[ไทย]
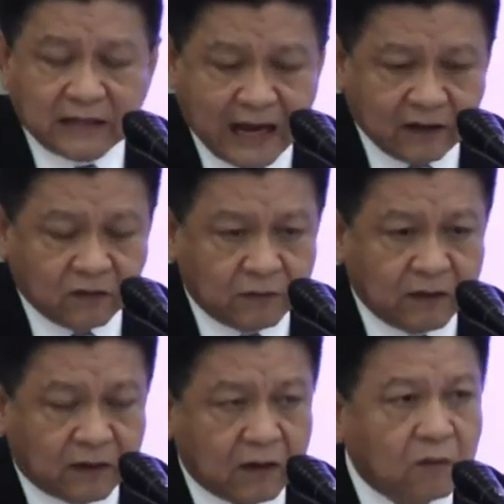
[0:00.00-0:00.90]
ถ่ายรูป
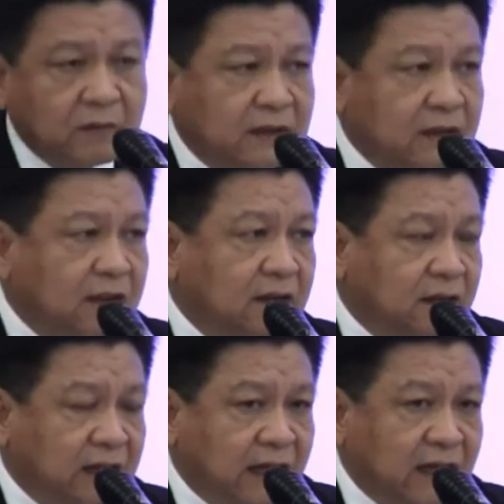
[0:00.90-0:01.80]
แล้วก็ลงบันทึก
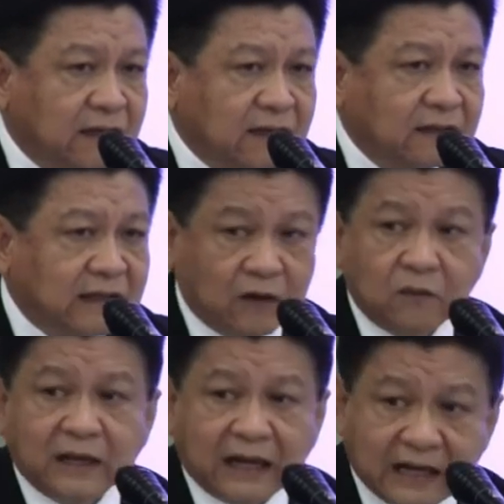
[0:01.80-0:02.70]
เนี่ยถ่ายรู
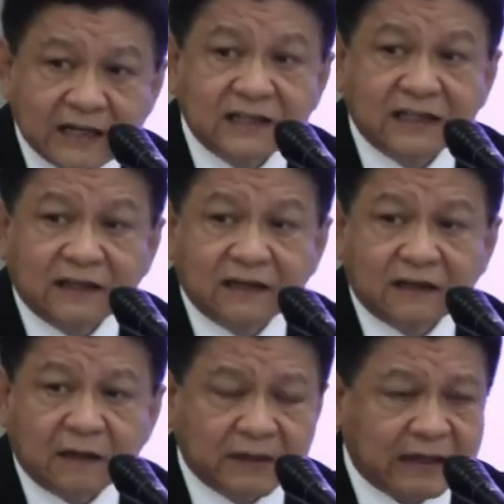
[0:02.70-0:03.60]
ปในขณะที่ซื้อ
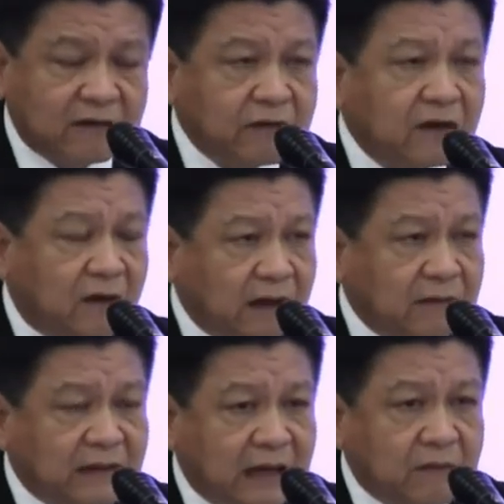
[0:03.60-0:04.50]
ก็เป็นการเรคคอร์ดธ
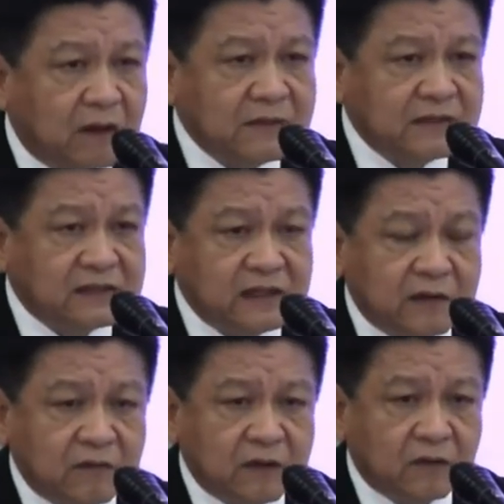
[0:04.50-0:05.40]
รรมดาเพราะก็มี
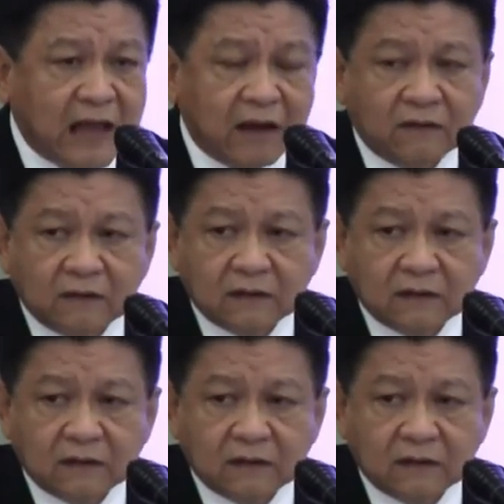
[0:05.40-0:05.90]
CCTV อยู่แล้ว